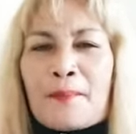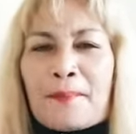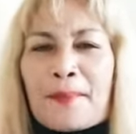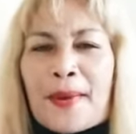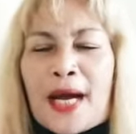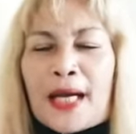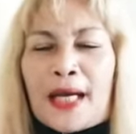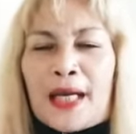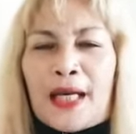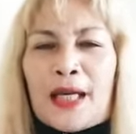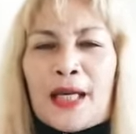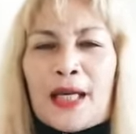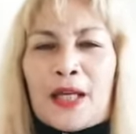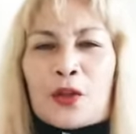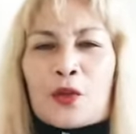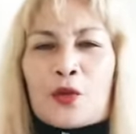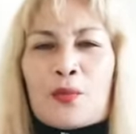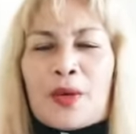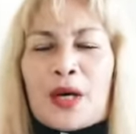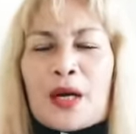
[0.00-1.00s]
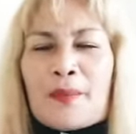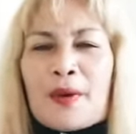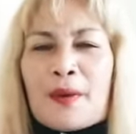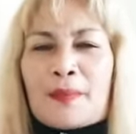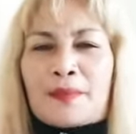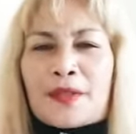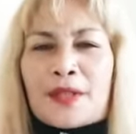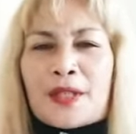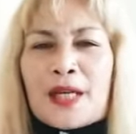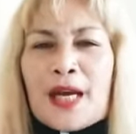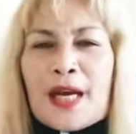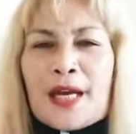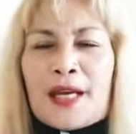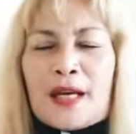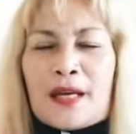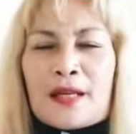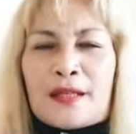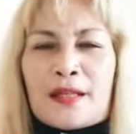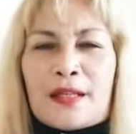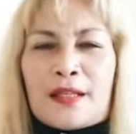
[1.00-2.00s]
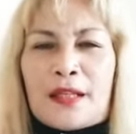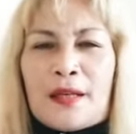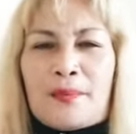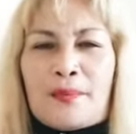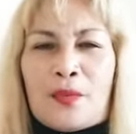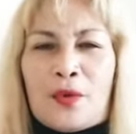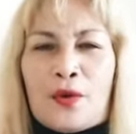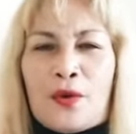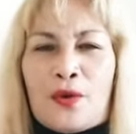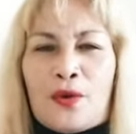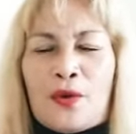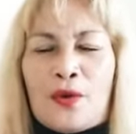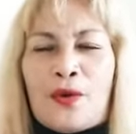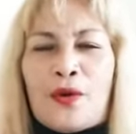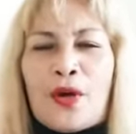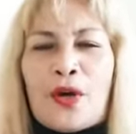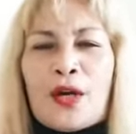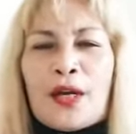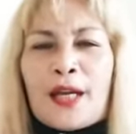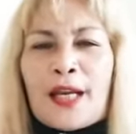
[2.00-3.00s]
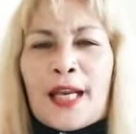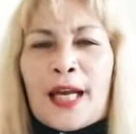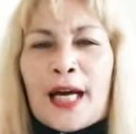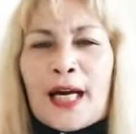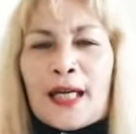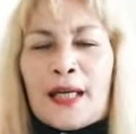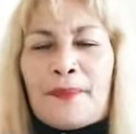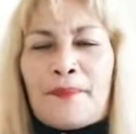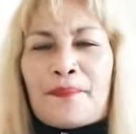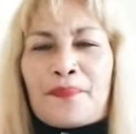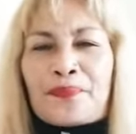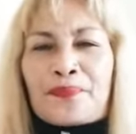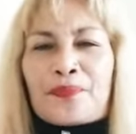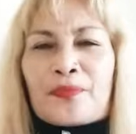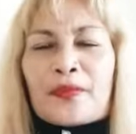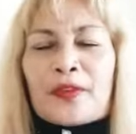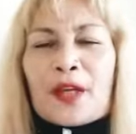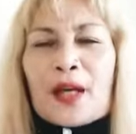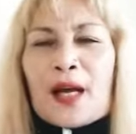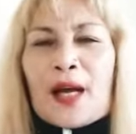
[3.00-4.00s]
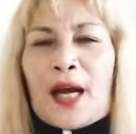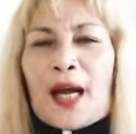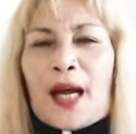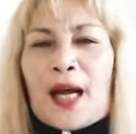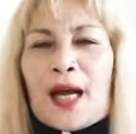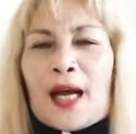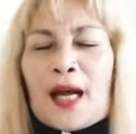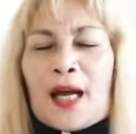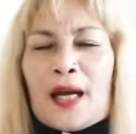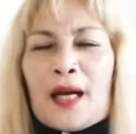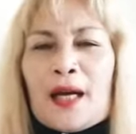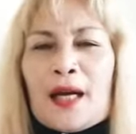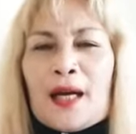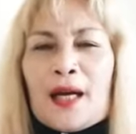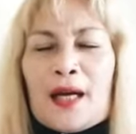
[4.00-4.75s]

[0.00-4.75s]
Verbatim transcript: paging ito mga mamsi ay nagsisimbolo ng ka